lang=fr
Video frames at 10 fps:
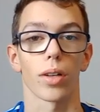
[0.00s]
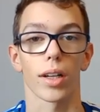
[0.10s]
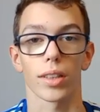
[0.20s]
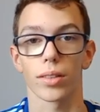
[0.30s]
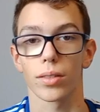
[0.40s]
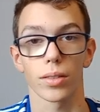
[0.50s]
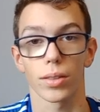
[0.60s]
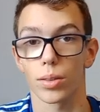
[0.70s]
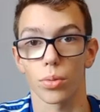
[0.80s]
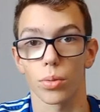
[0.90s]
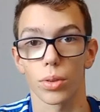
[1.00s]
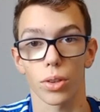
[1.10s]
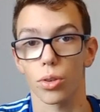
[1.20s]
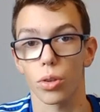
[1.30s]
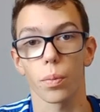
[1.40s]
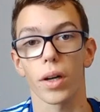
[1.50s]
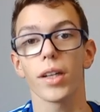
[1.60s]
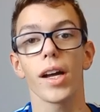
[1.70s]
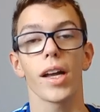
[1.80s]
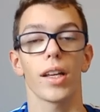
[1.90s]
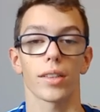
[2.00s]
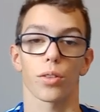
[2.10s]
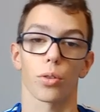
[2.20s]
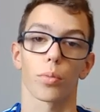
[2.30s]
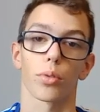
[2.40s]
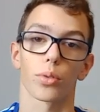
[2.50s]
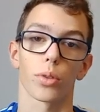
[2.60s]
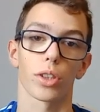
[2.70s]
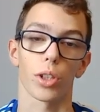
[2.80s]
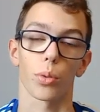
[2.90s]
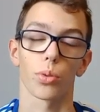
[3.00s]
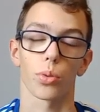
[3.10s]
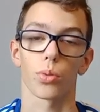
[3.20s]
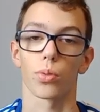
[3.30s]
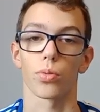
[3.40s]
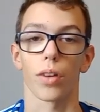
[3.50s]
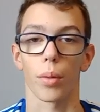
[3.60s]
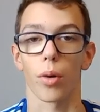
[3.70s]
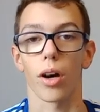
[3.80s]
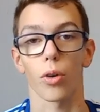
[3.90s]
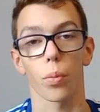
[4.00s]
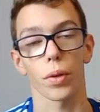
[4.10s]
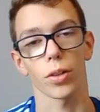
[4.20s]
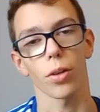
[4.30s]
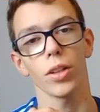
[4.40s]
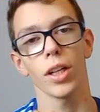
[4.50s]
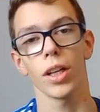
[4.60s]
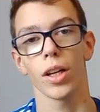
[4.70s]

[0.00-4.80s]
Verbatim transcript: euh, s'entendent pas, sachant que Ponceau et Chirou sont vraiment incompétents.